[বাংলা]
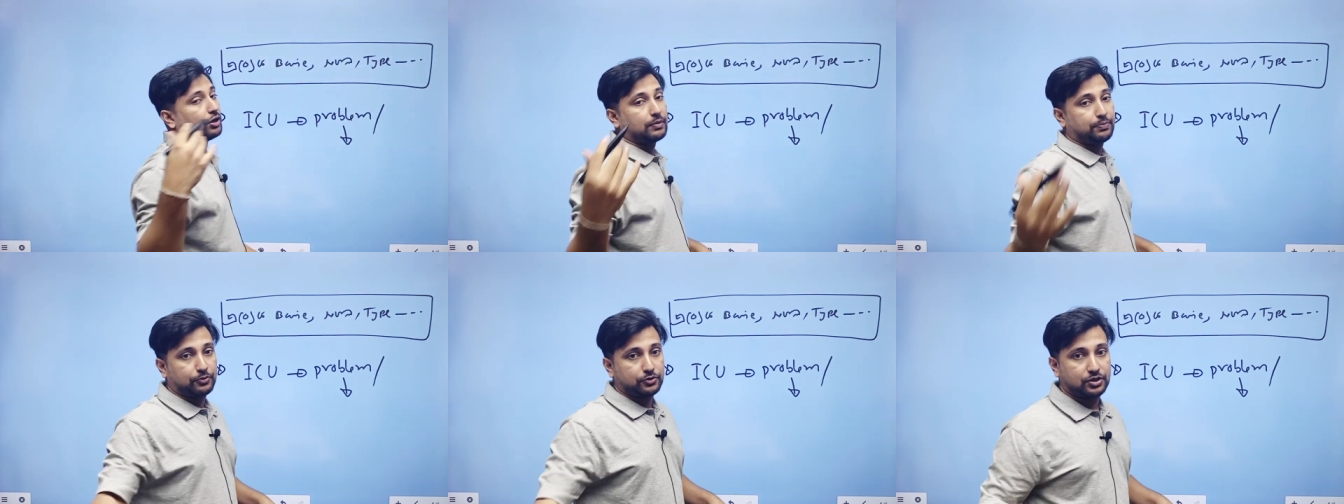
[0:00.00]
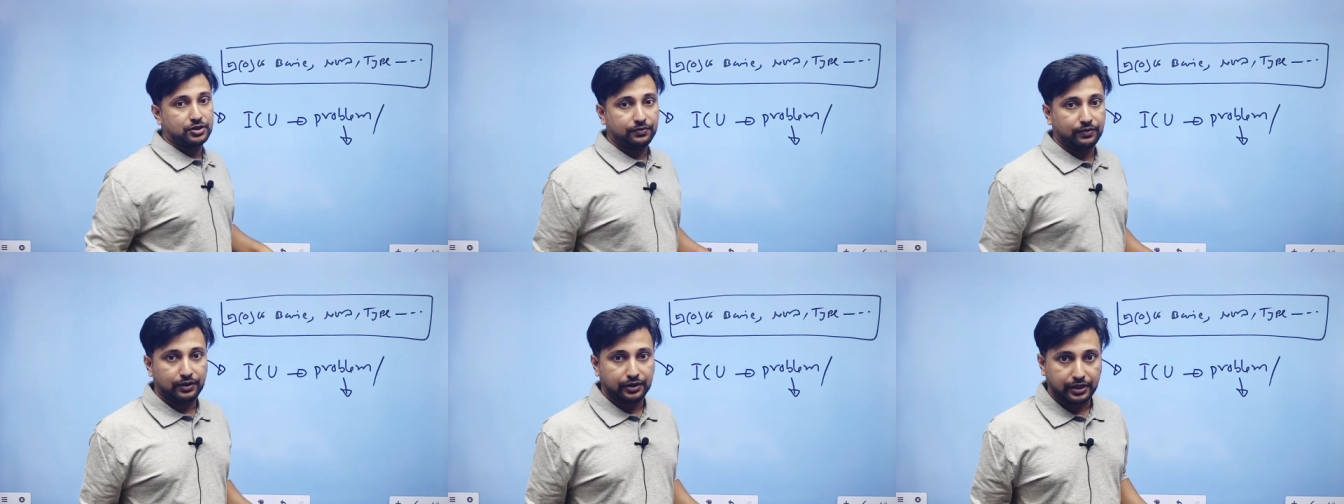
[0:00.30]
করা
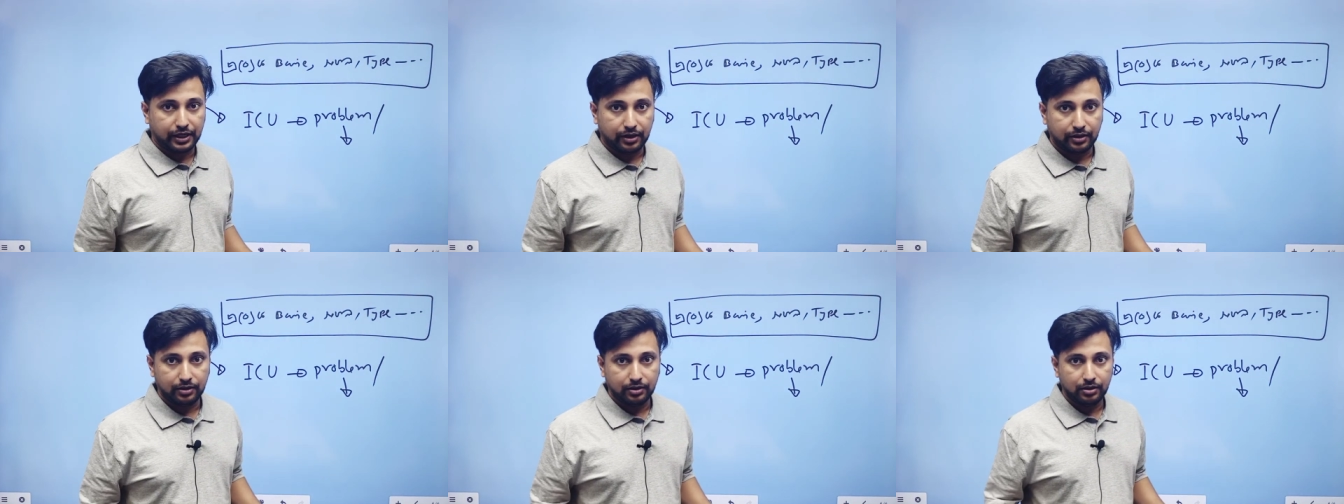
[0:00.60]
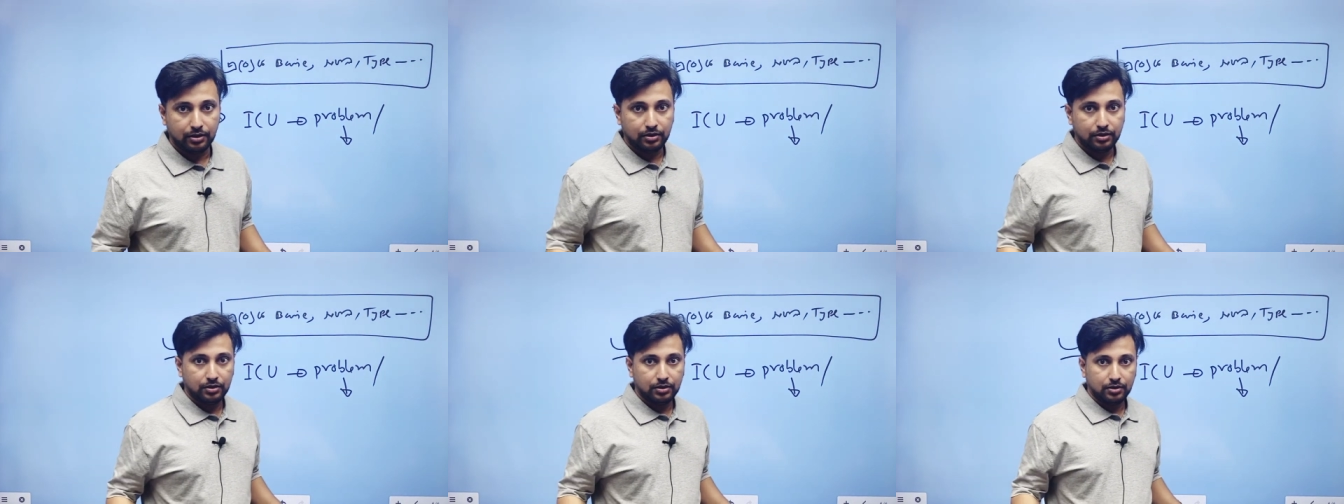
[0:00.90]
পসিবল না
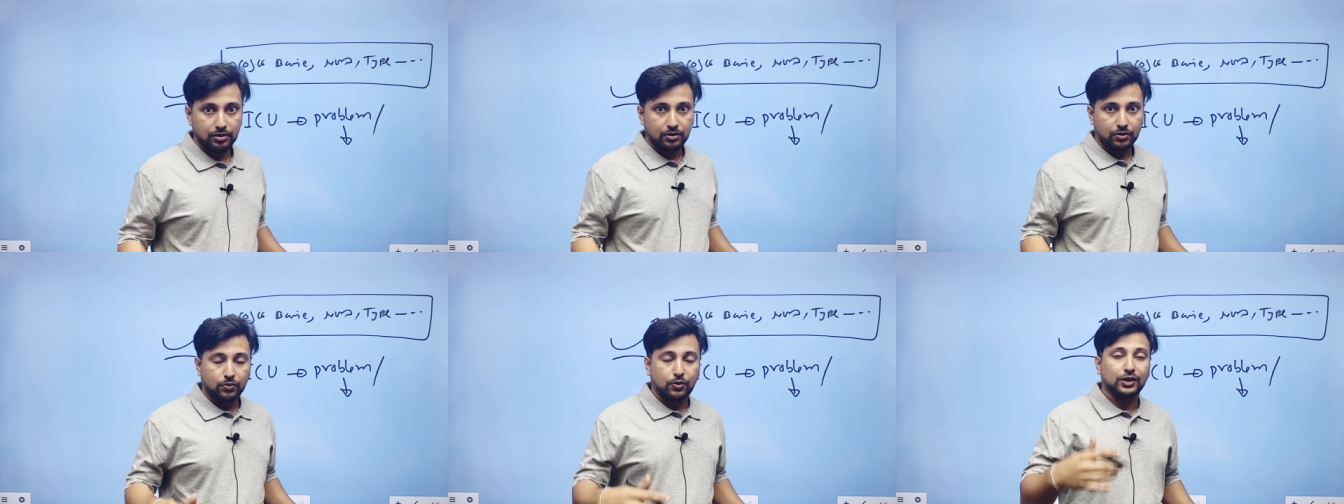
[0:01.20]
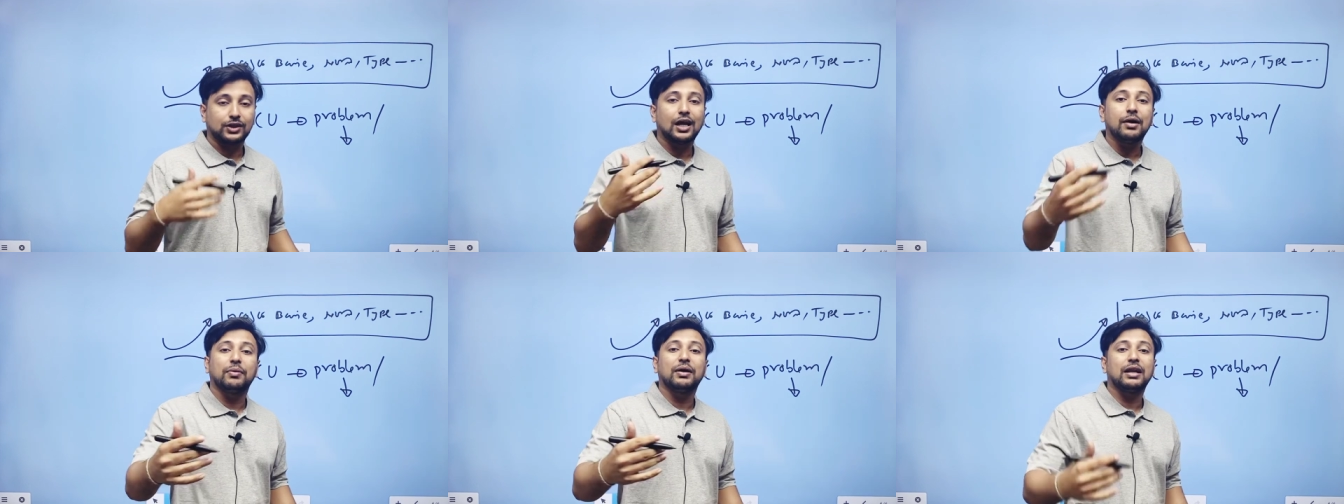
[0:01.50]

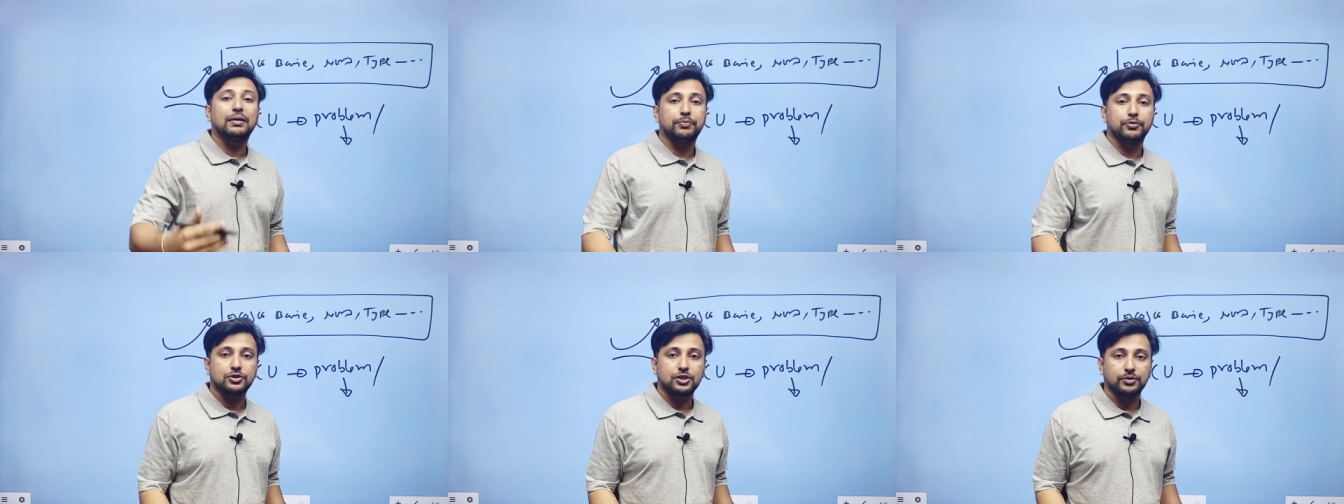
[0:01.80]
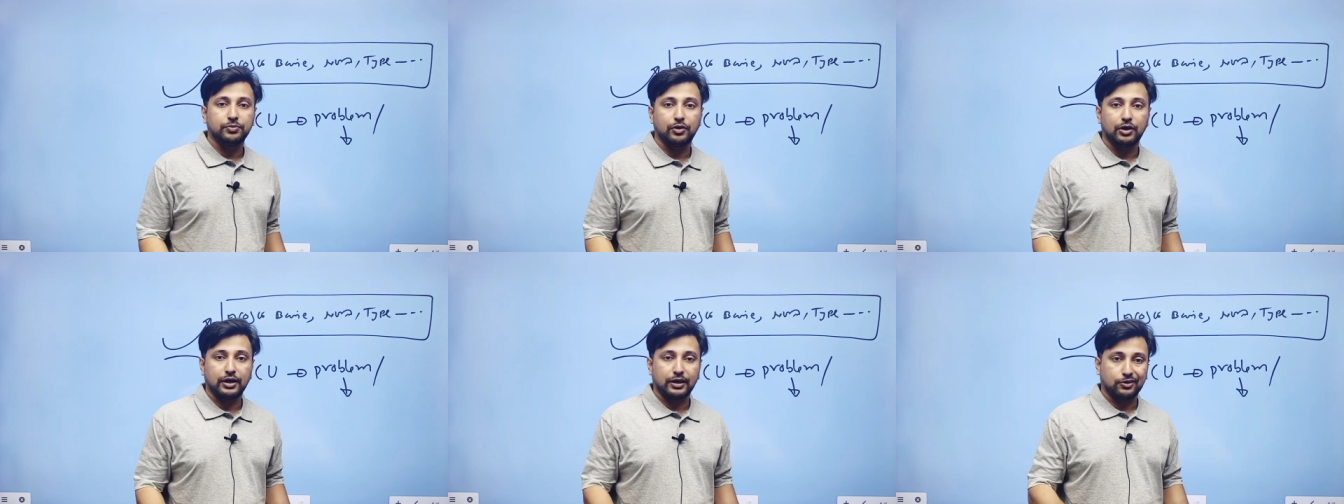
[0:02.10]
কথা বলা
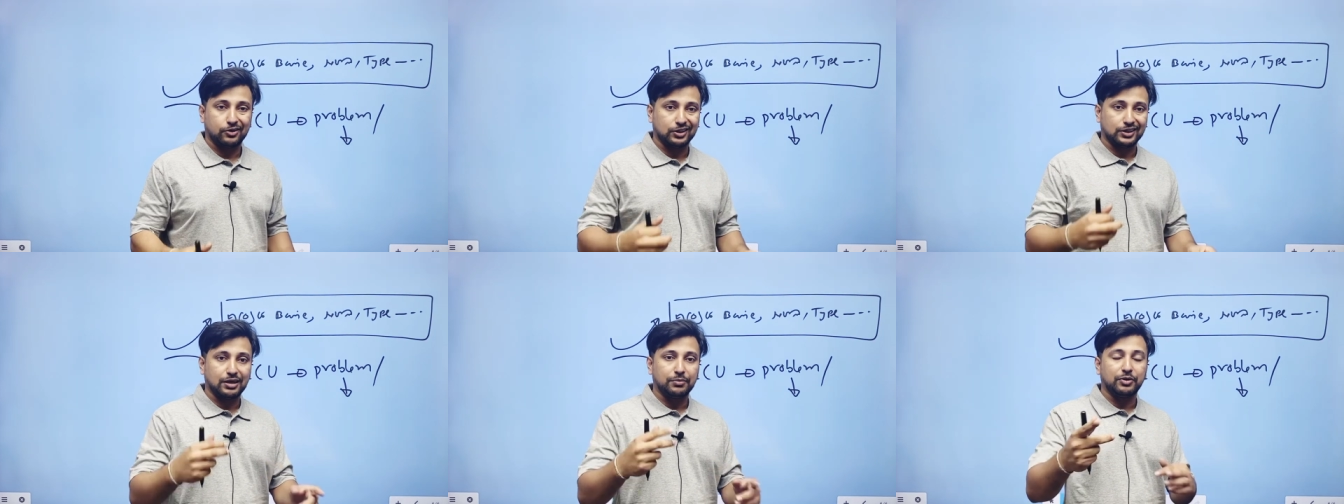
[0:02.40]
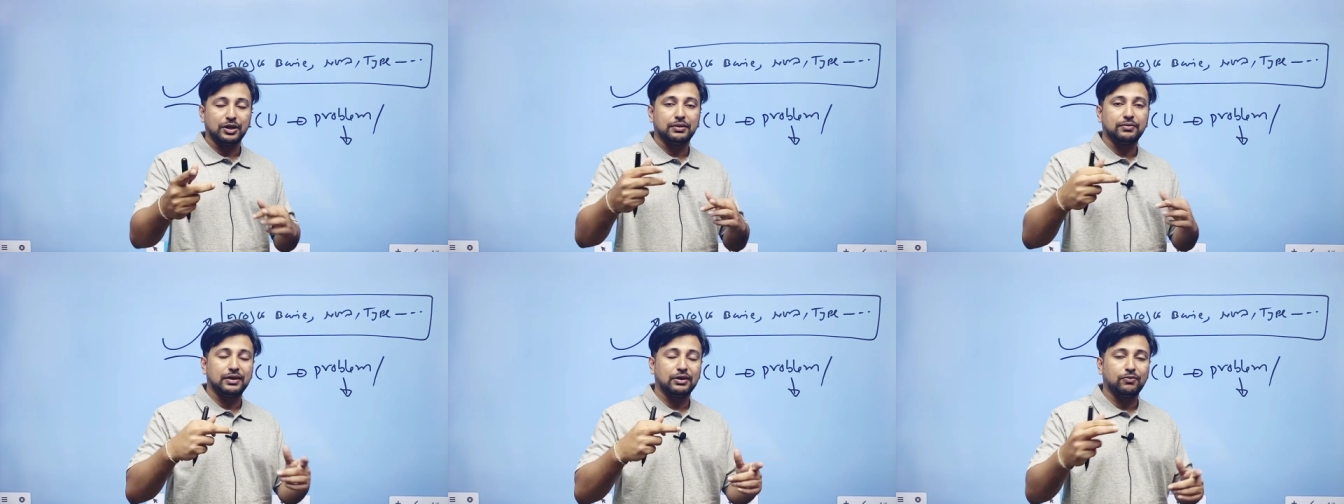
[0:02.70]
পসিবল না কথা
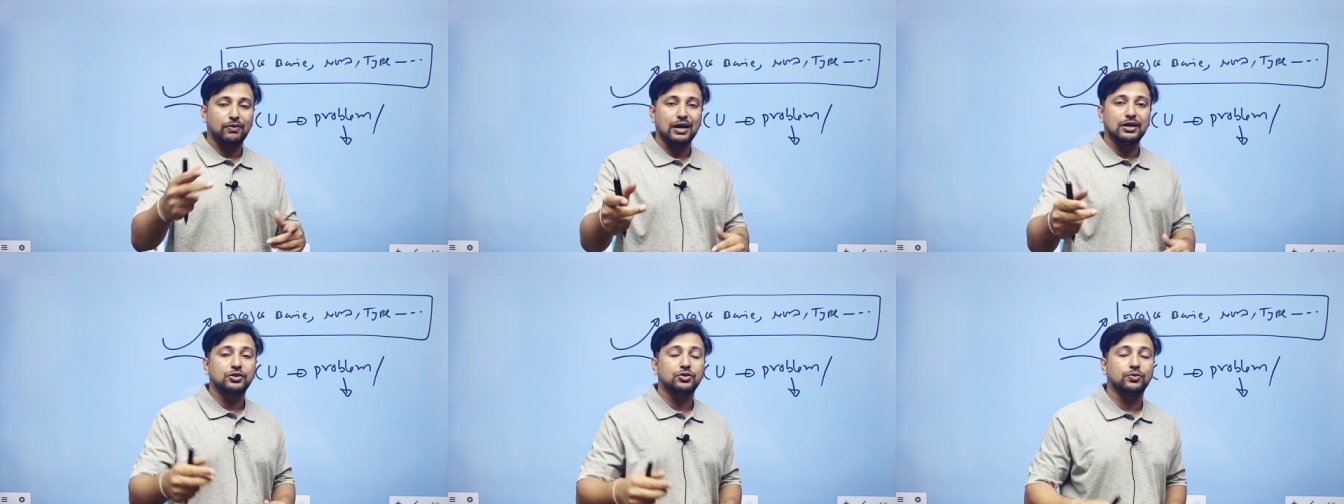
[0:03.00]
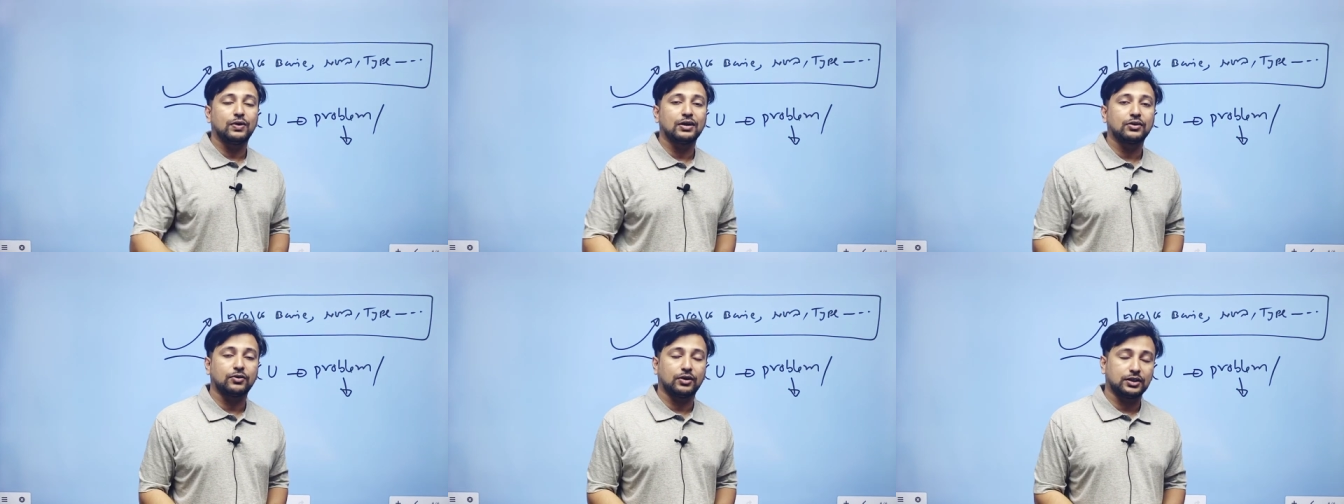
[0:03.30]
বলে বলে ওয়ান টু
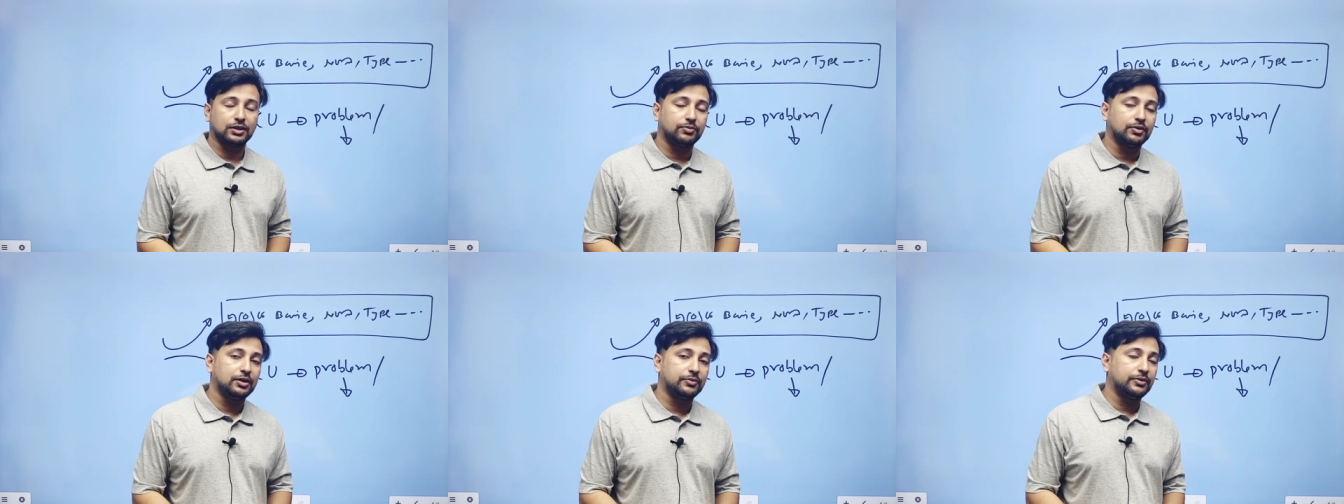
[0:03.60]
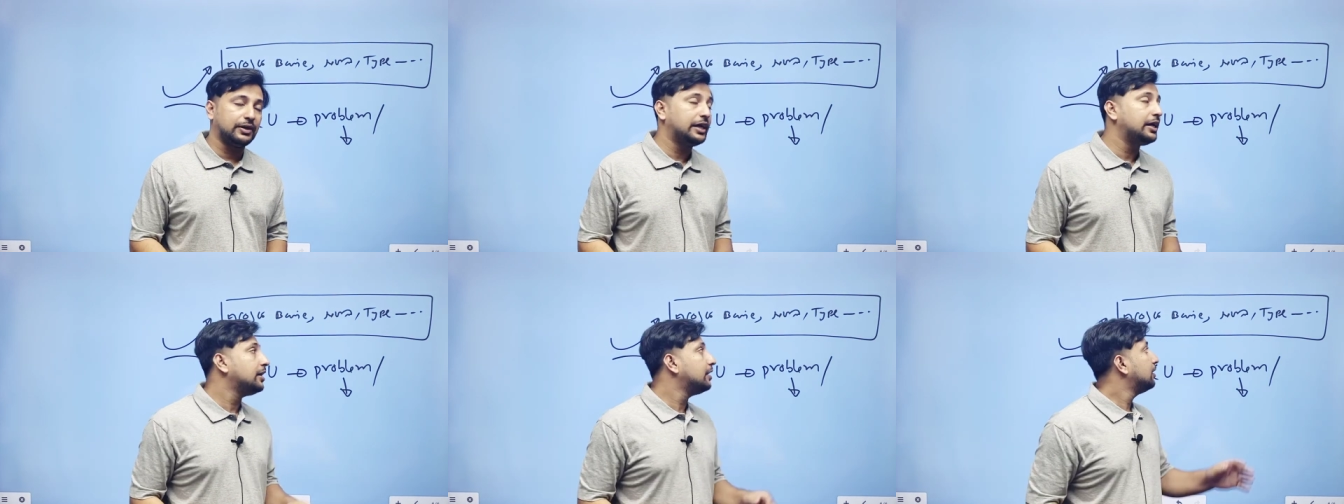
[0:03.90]
ওয়ান কথা বলে
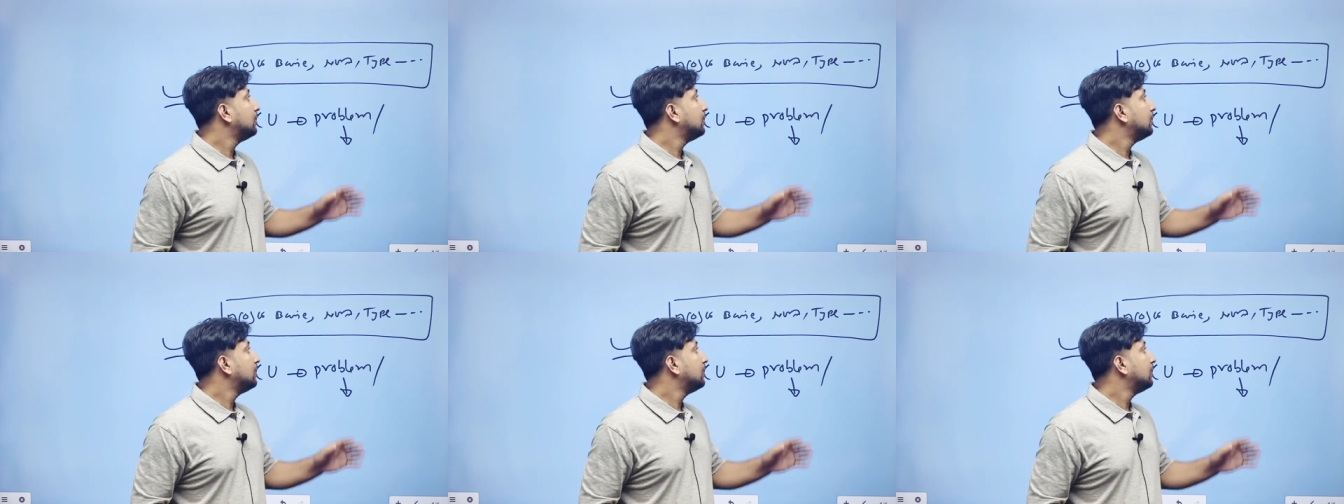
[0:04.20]
বলে